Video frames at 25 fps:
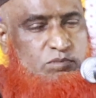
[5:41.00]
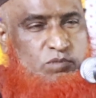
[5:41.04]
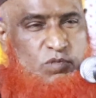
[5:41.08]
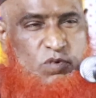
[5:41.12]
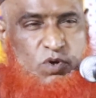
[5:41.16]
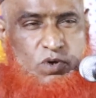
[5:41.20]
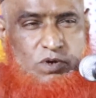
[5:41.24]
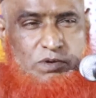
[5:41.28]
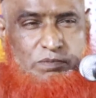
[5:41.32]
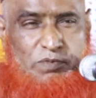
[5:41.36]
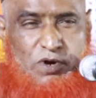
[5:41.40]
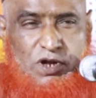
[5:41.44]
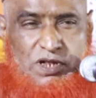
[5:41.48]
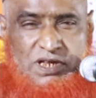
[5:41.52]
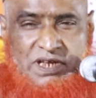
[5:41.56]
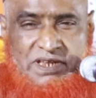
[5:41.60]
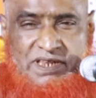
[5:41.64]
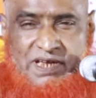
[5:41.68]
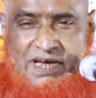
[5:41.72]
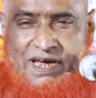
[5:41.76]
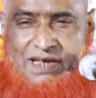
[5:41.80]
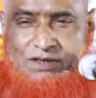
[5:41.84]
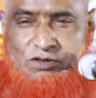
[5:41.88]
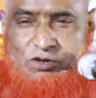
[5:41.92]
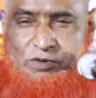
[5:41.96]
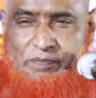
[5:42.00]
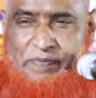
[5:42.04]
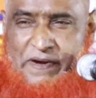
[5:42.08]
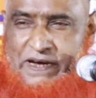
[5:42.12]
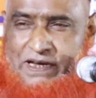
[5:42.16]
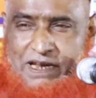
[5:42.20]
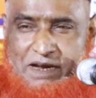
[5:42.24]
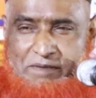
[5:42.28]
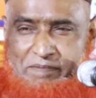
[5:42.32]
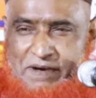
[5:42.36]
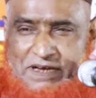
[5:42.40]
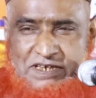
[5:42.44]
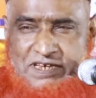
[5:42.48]
মন বলতে থেকে তোর
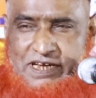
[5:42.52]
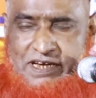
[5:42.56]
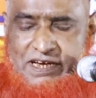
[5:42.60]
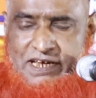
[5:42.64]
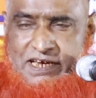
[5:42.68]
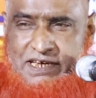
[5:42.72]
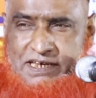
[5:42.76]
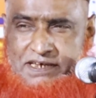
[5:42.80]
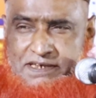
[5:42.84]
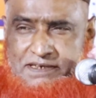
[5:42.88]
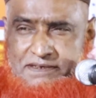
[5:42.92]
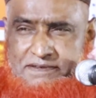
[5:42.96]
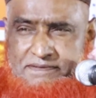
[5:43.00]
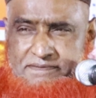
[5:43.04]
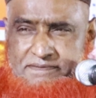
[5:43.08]
বেটার বাসা নাই